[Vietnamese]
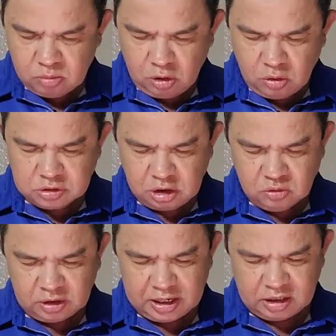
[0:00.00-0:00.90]
toàn bộ hồ
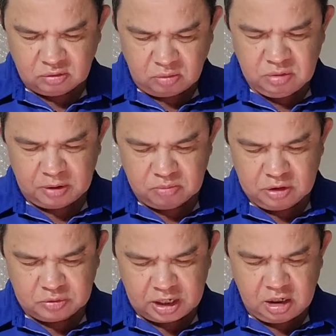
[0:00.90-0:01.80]
sơ vụ tai nạn giao thông cho
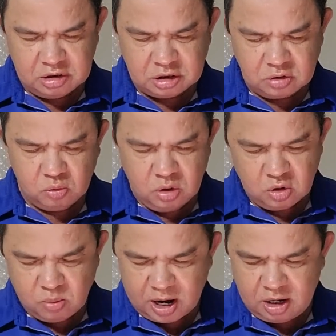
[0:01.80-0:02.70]
phòng điều tra hình sự
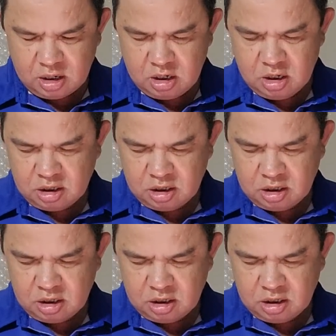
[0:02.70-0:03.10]
quân khu 3